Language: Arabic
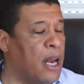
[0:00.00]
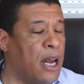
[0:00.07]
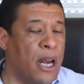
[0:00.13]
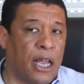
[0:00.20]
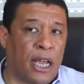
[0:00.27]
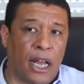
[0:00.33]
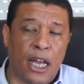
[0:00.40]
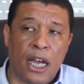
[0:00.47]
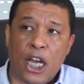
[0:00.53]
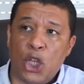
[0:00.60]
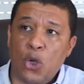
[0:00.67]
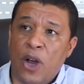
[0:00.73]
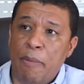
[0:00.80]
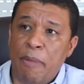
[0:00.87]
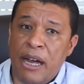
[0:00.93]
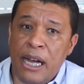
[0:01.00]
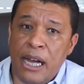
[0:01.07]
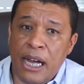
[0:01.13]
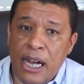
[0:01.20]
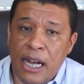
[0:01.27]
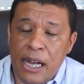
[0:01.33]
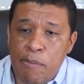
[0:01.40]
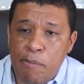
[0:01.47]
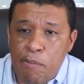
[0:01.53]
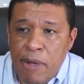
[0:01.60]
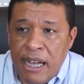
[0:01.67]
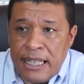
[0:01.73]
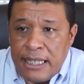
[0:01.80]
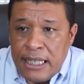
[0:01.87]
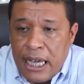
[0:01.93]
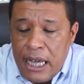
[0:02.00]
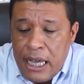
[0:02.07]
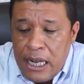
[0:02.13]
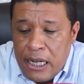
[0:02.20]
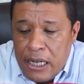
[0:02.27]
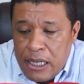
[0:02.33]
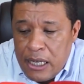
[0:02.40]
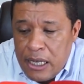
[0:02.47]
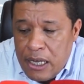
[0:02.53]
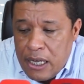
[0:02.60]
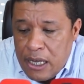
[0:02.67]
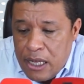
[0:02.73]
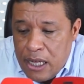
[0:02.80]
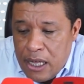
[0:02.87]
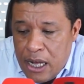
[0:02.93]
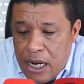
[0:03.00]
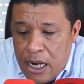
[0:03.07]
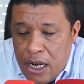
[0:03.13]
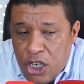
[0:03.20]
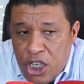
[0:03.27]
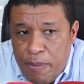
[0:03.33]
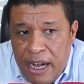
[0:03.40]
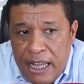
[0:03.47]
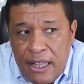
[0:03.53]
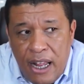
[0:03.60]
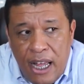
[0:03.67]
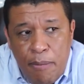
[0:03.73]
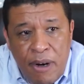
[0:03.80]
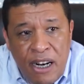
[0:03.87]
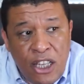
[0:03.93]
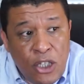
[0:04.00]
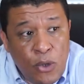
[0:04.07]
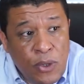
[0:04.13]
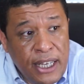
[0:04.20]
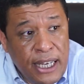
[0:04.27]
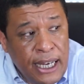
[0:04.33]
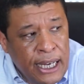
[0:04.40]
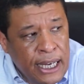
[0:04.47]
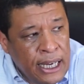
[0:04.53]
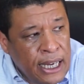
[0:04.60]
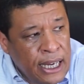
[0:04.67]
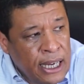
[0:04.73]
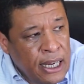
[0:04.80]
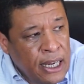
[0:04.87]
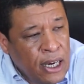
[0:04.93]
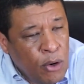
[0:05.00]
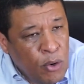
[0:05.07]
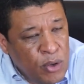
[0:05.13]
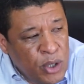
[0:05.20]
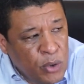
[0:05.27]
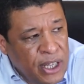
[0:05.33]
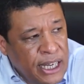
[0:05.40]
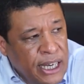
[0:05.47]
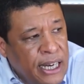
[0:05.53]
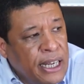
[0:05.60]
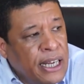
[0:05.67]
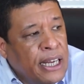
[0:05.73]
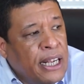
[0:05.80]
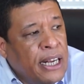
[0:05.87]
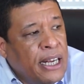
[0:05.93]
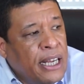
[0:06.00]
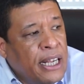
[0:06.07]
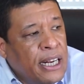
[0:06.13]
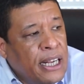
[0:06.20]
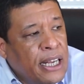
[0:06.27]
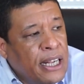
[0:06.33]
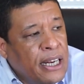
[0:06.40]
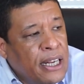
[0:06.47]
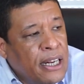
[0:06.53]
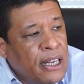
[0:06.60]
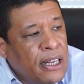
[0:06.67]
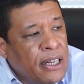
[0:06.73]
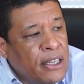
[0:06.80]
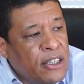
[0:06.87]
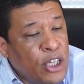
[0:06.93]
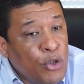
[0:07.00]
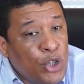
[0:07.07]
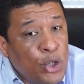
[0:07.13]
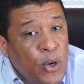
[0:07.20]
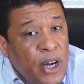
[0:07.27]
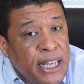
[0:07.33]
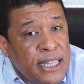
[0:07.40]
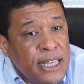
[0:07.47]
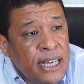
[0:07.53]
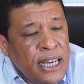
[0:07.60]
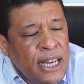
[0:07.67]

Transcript: اللي كنعقدوها مع مع السكينه ديال الجماعه ديال عامر للتوضيح او لتوضيح التوجهات